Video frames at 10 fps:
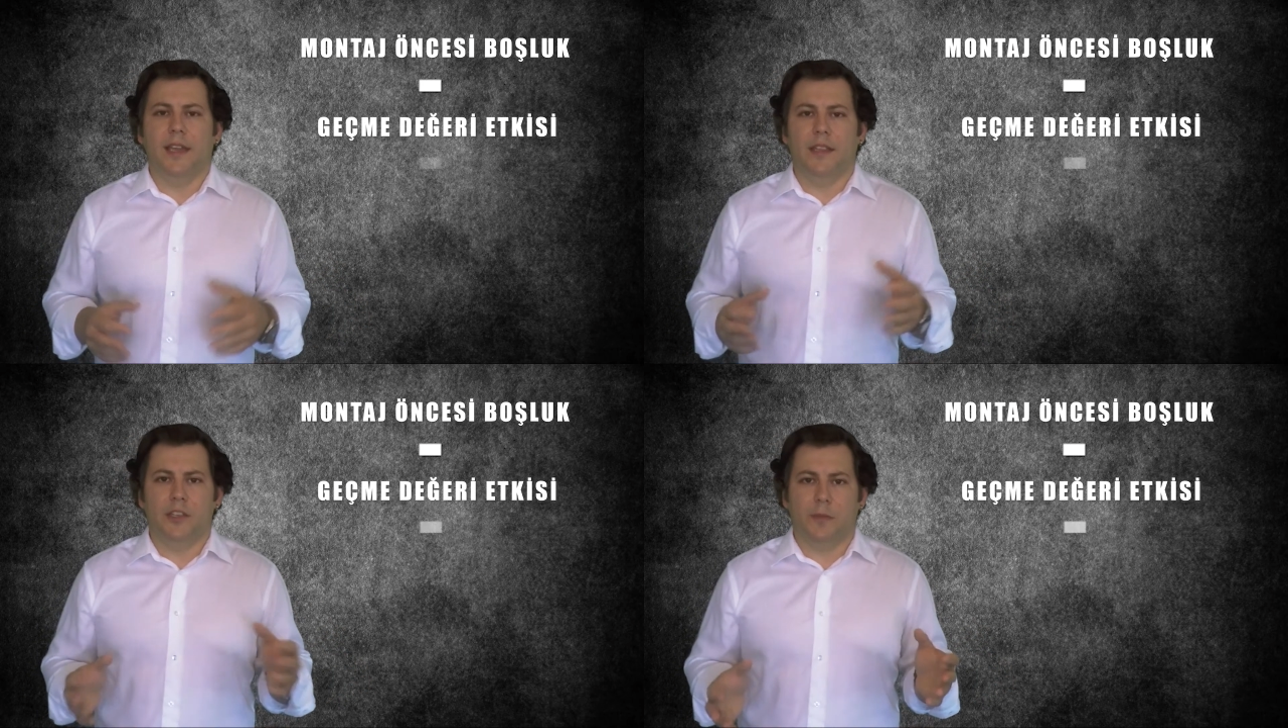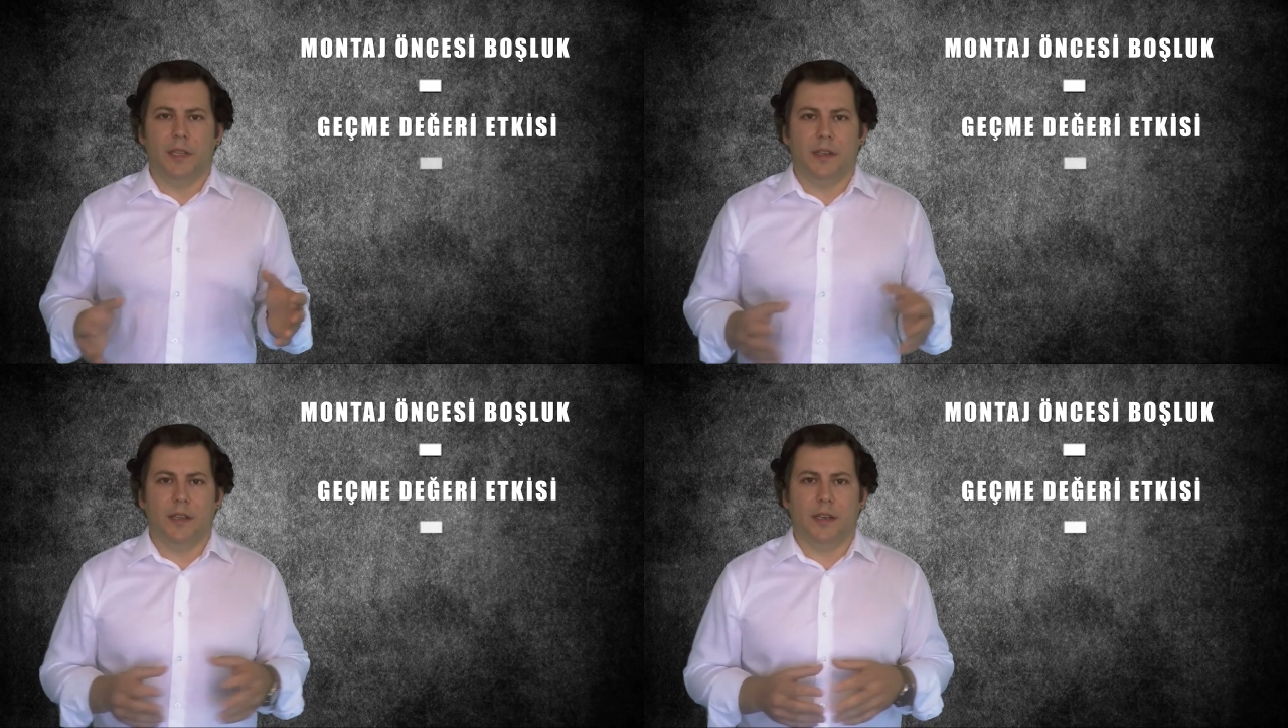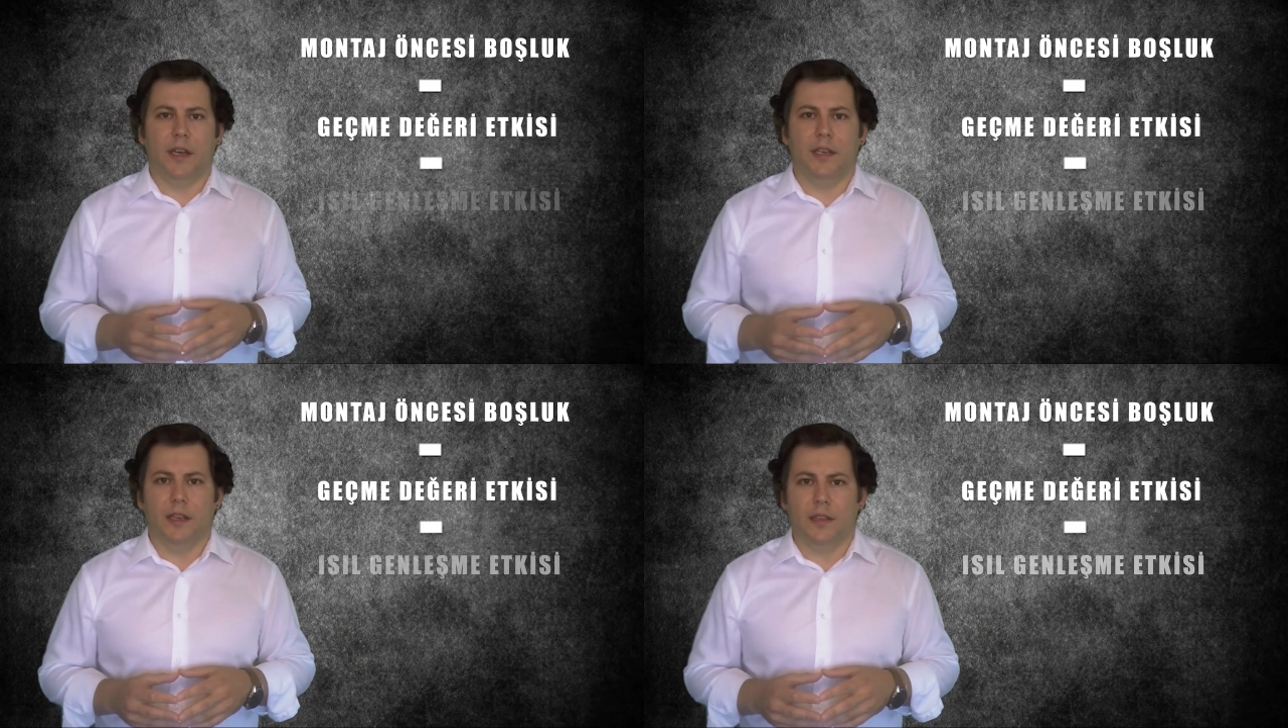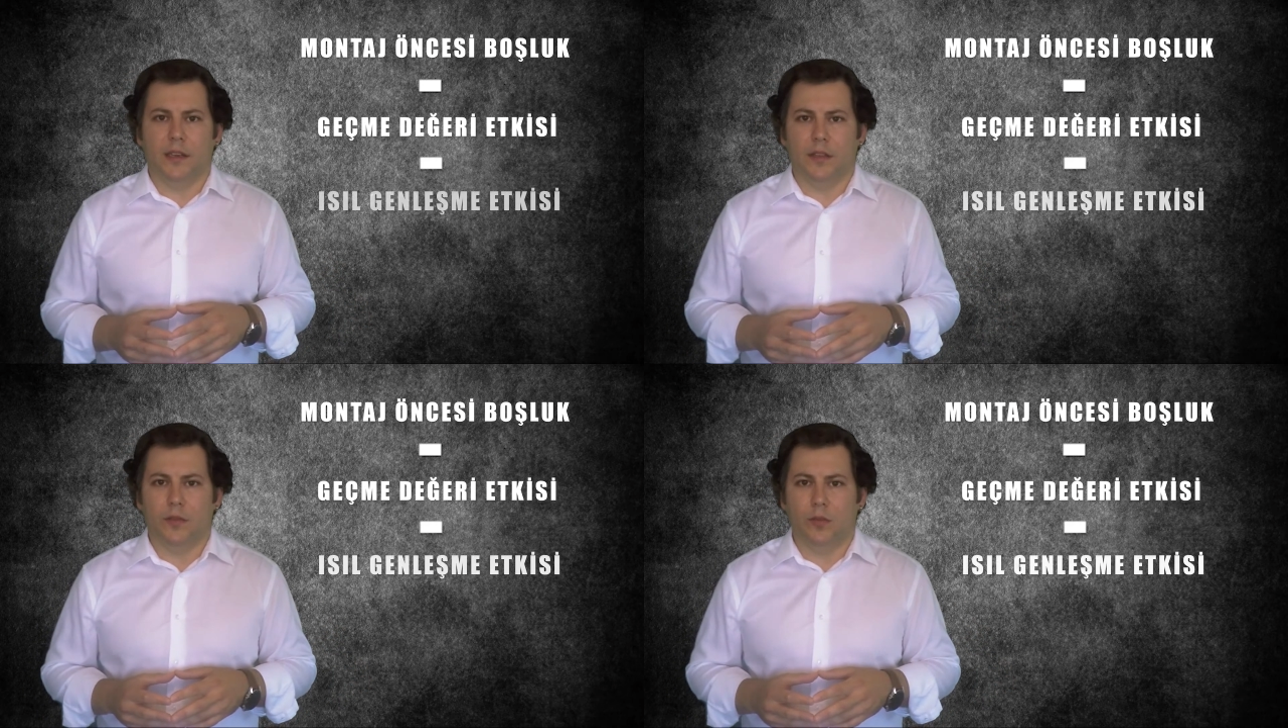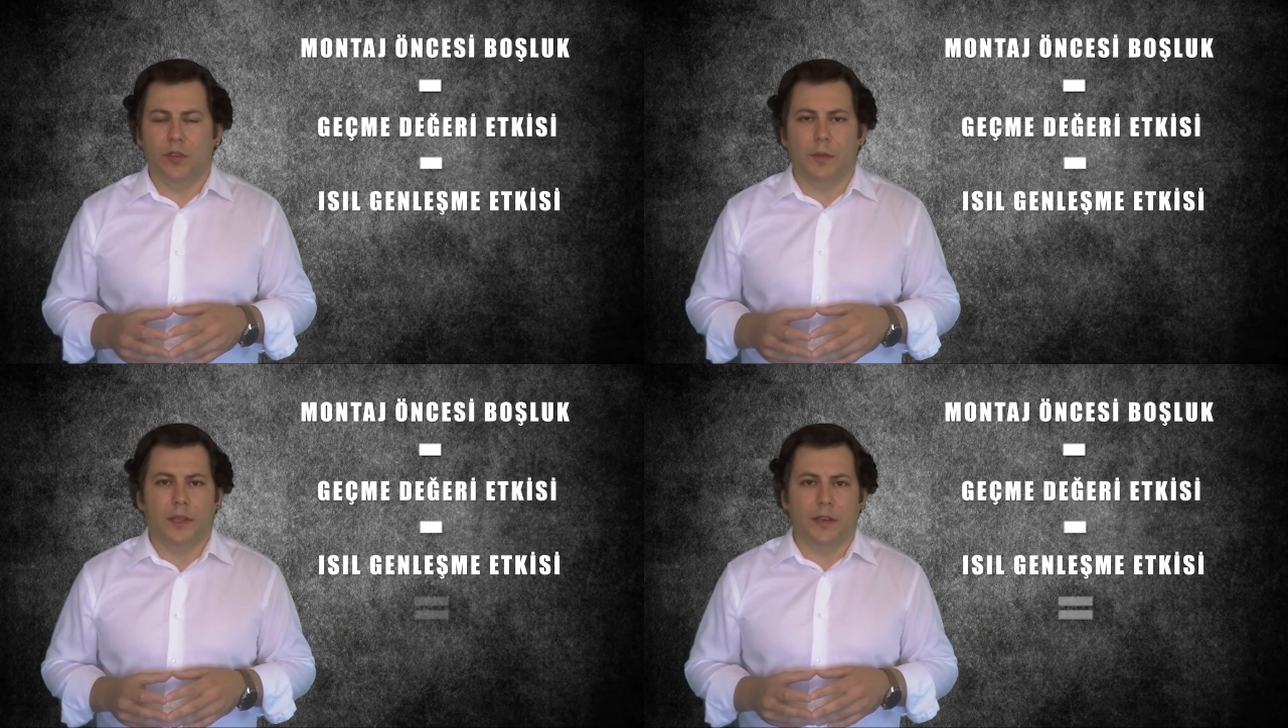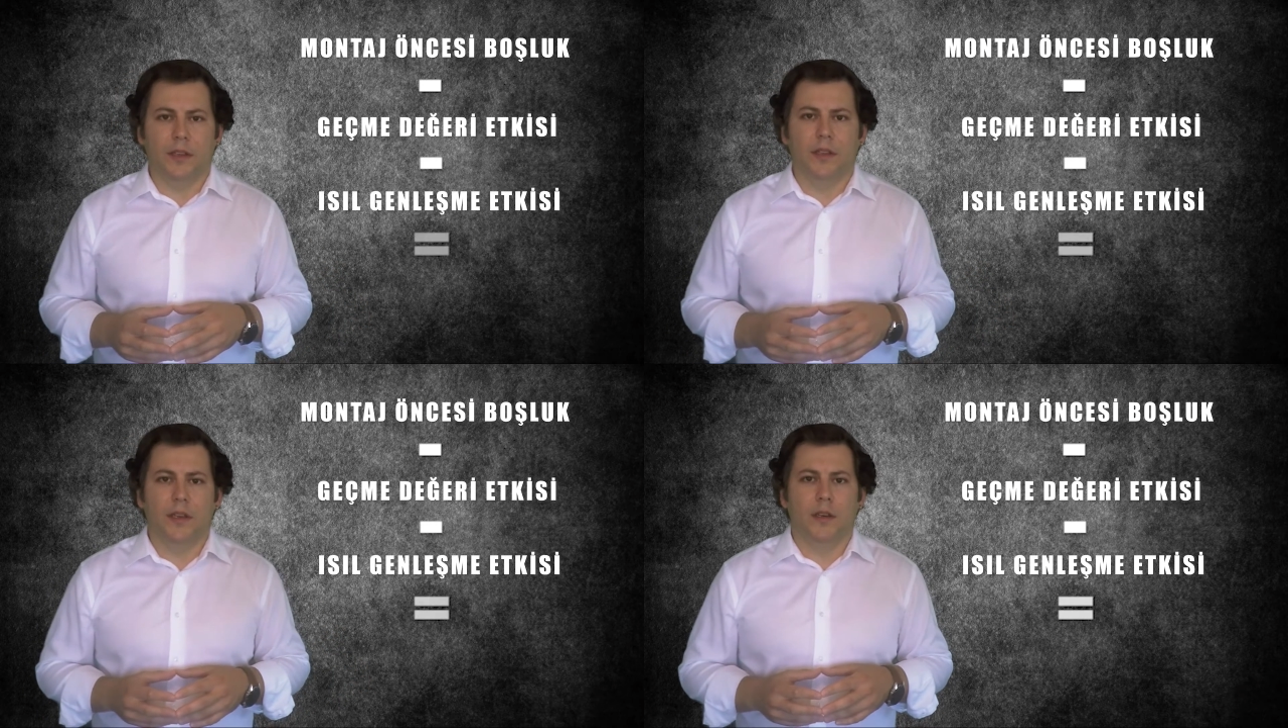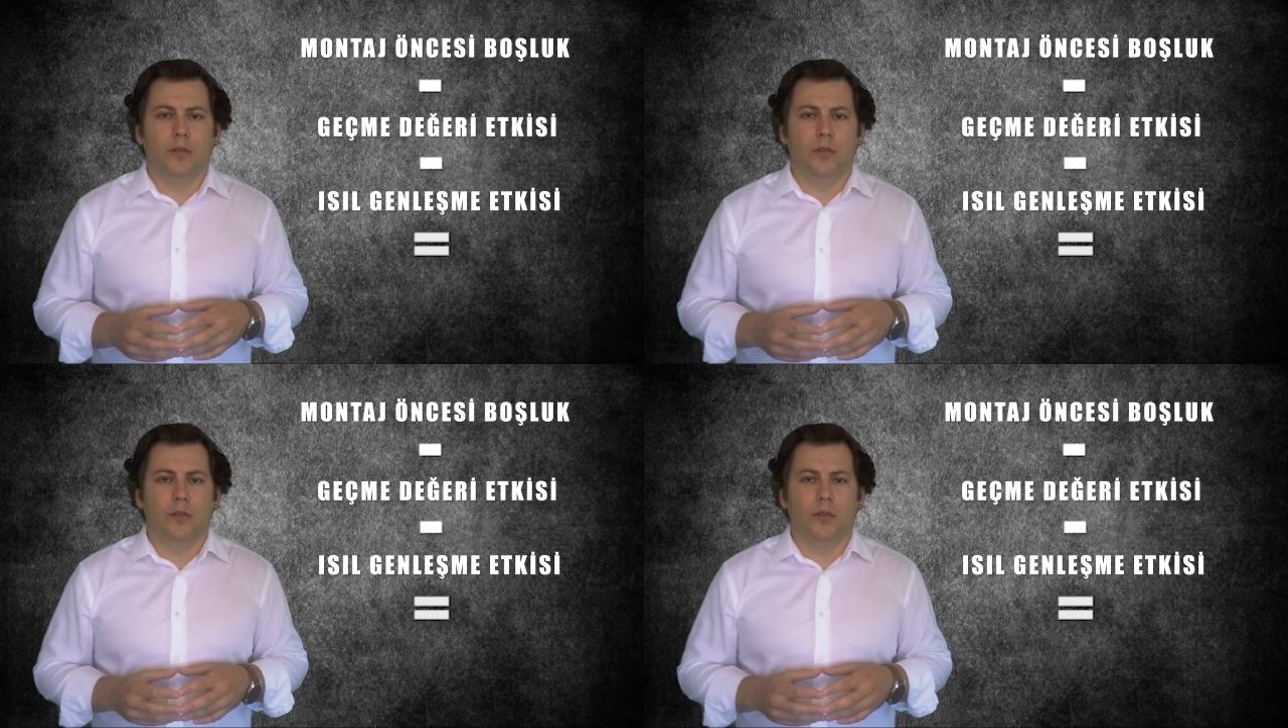genleşmelerden kaynaklanan uzamaların